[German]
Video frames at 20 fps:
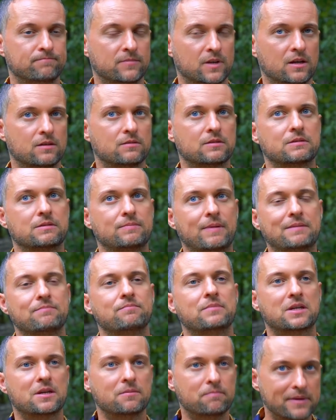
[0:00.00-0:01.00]
Ja? ich meine,
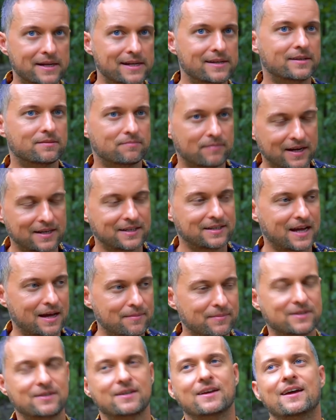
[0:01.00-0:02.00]
mit gebildet meine ich
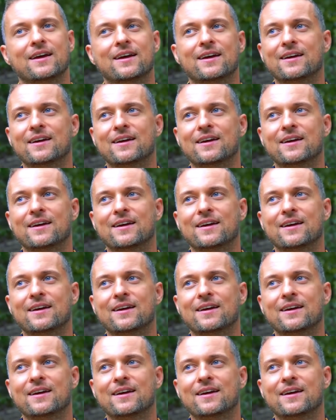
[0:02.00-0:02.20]
damit,